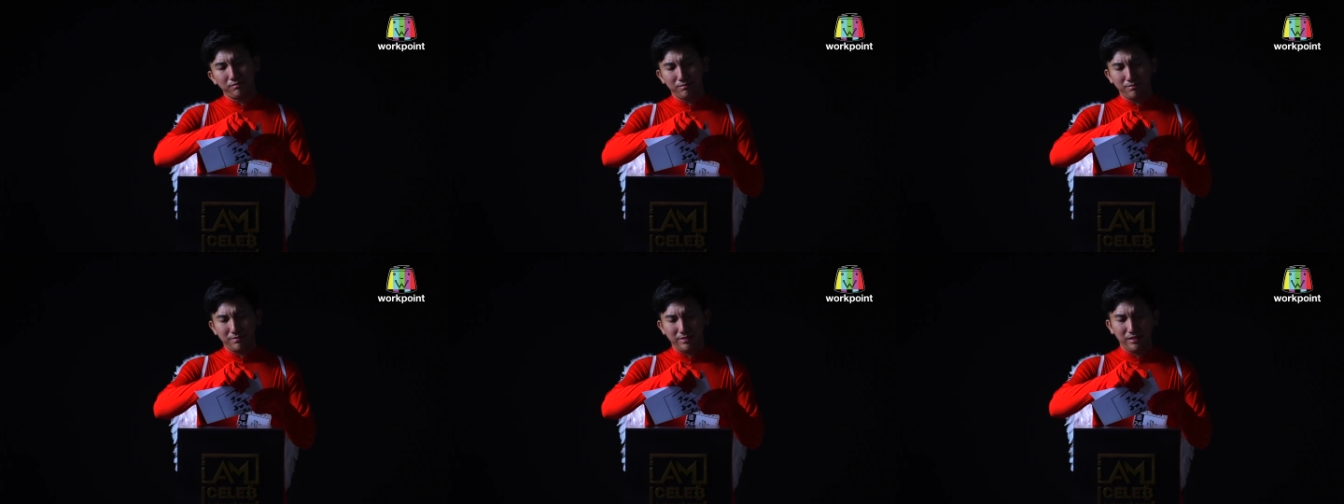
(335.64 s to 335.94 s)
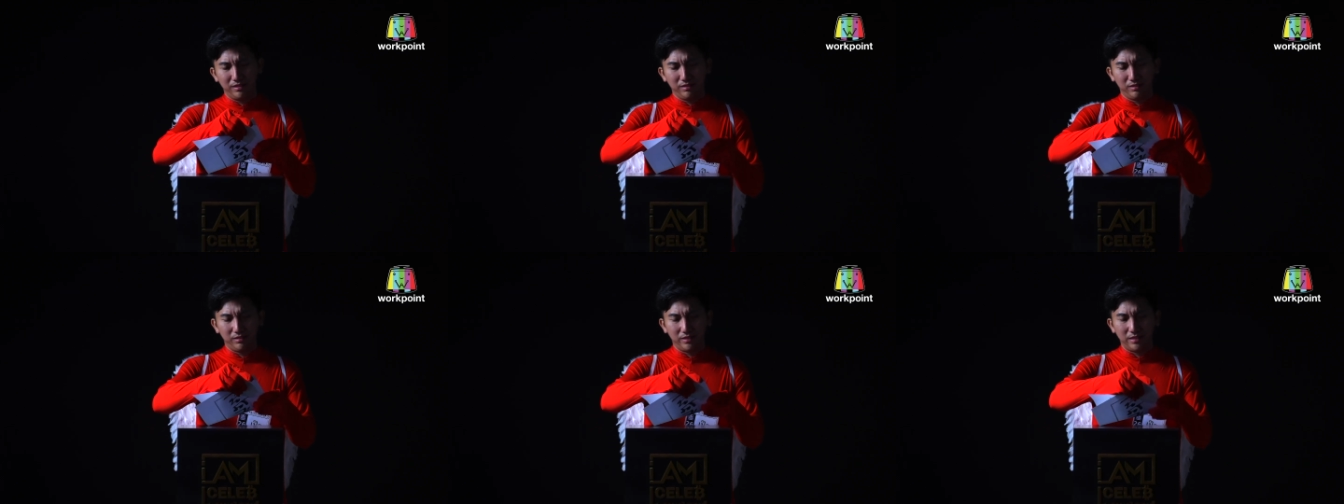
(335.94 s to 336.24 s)
มัน
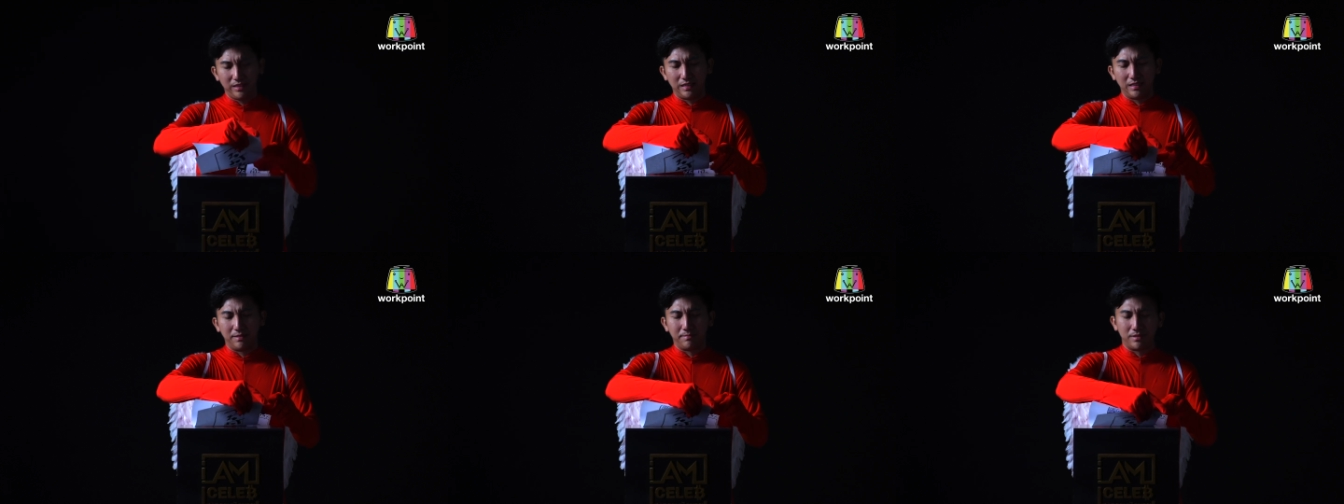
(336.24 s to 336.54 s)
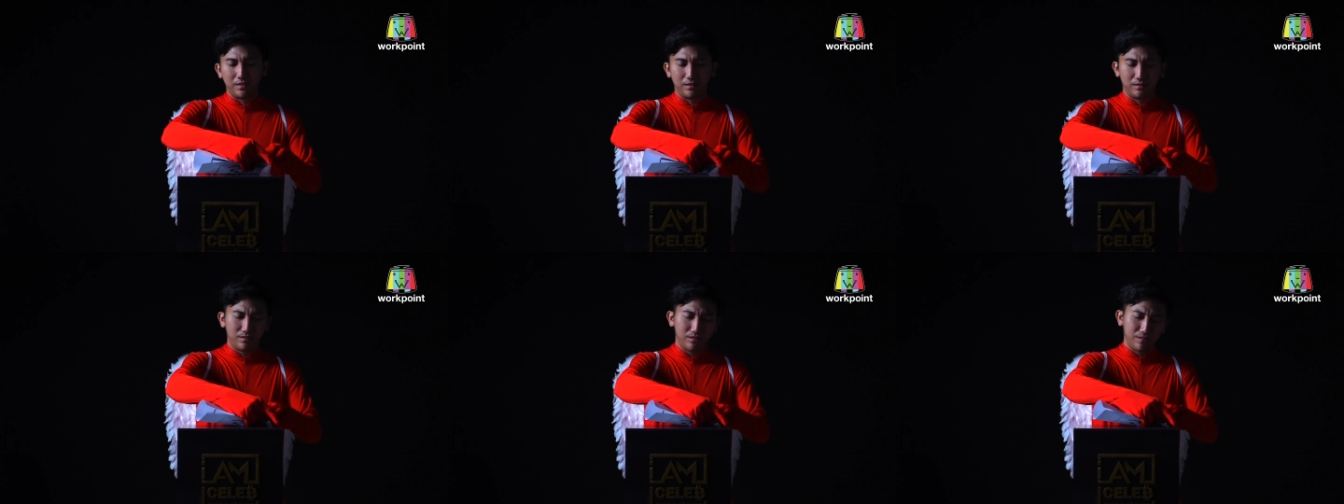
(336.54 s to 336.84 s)
นี่
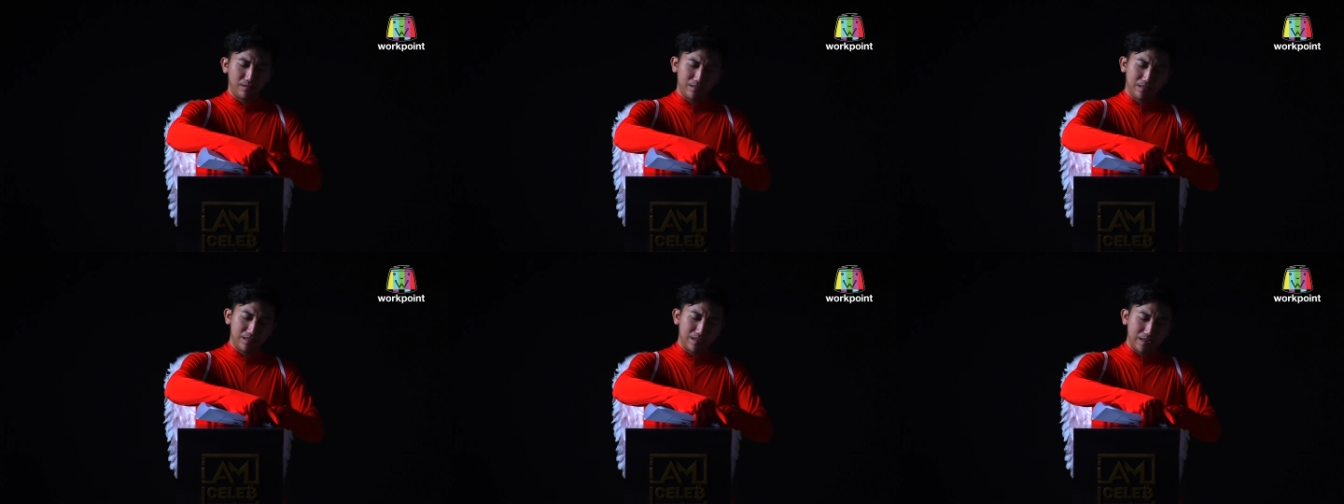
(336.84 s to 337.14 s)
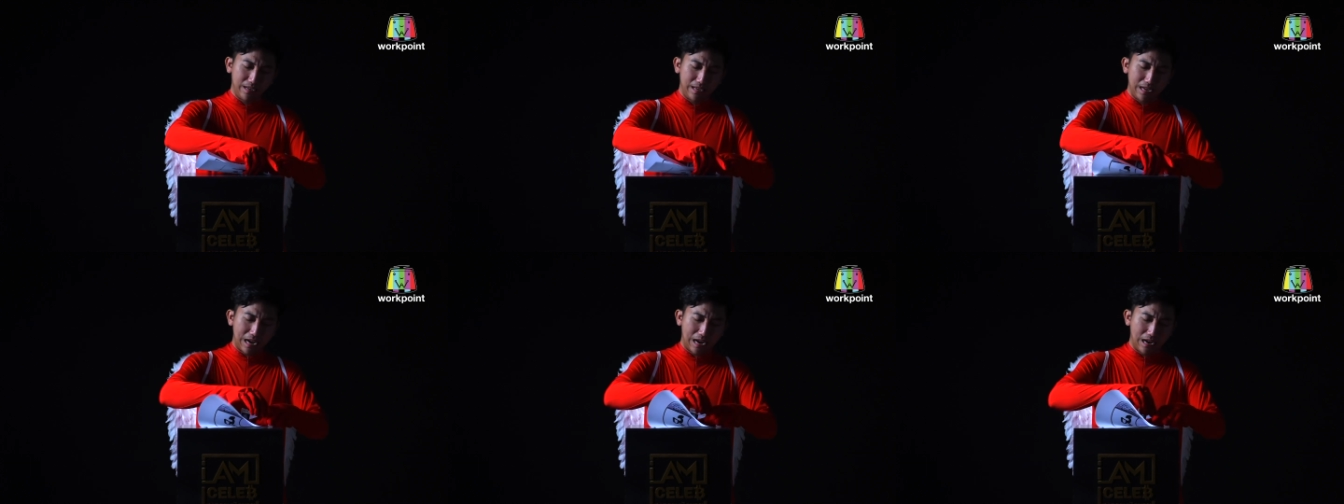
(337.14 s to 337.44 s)
มันเลือ
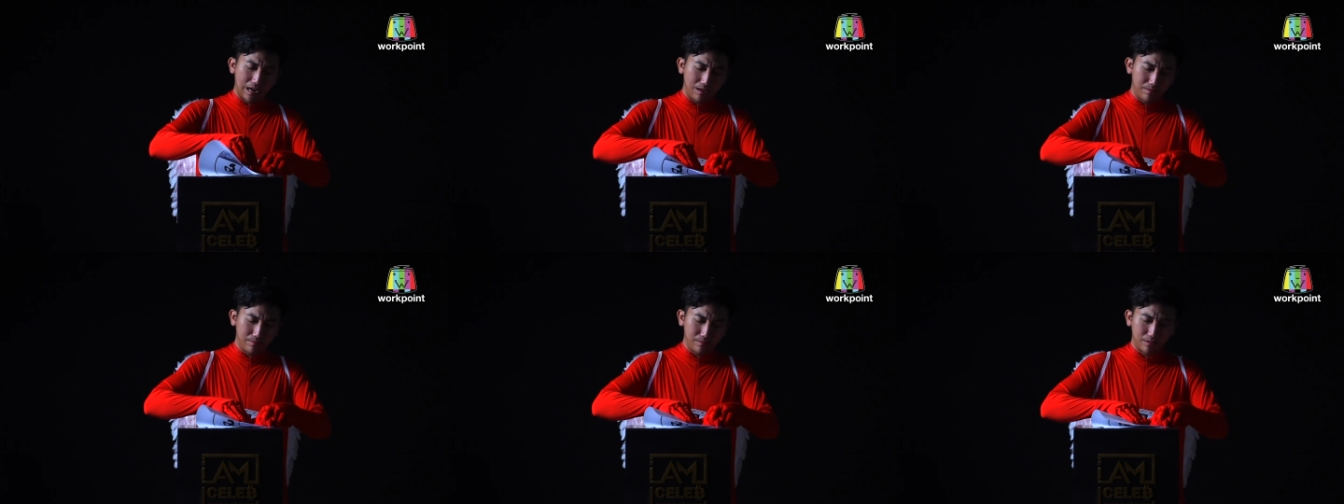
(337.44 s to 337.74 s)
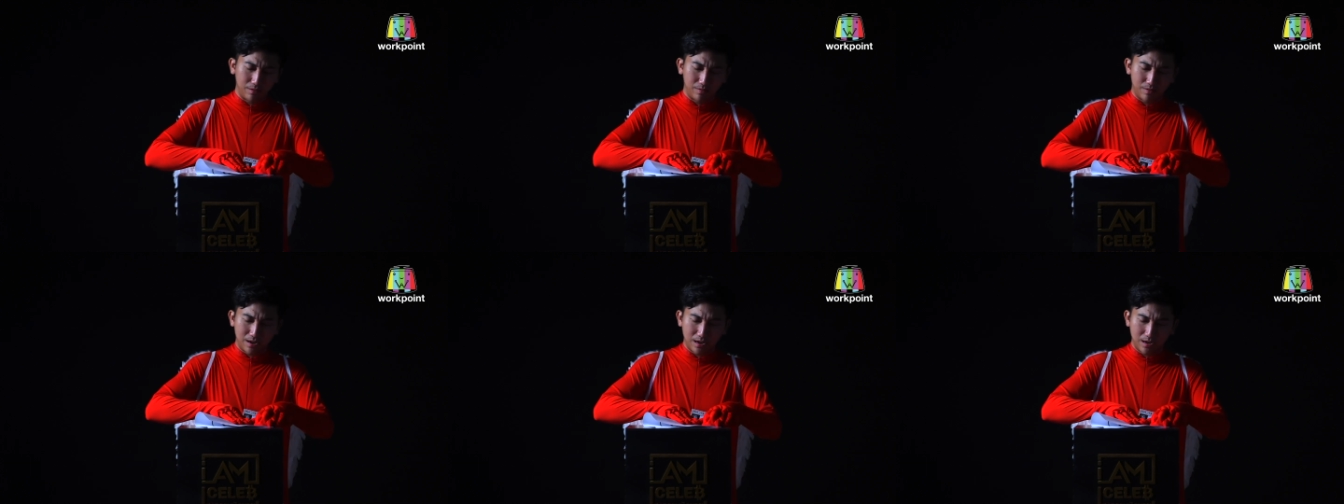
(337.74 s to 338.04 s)
กยากครับ
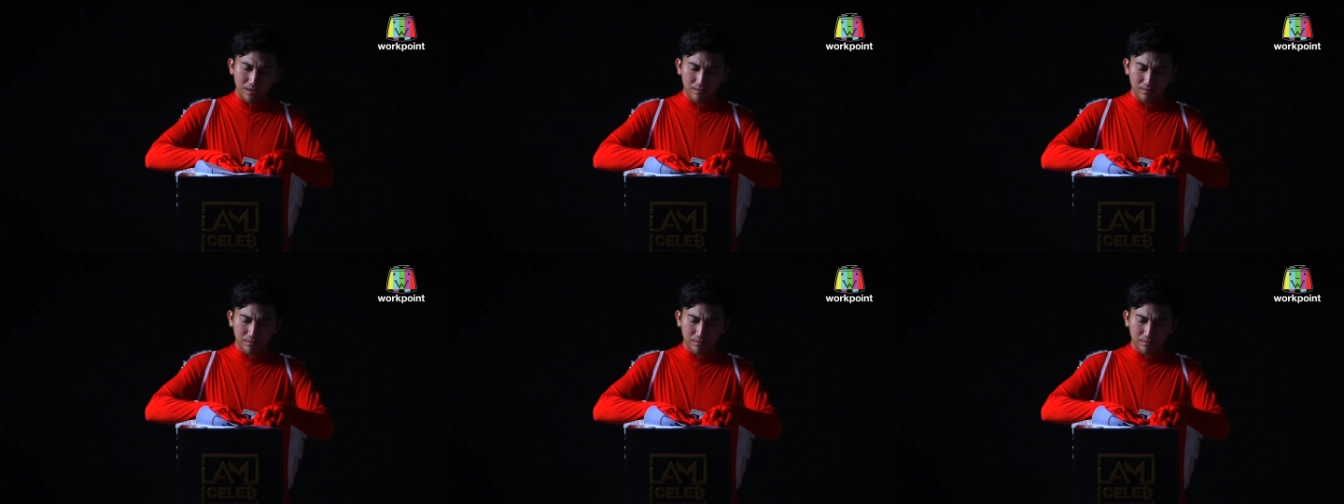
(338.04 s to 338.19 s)
แต่ว่า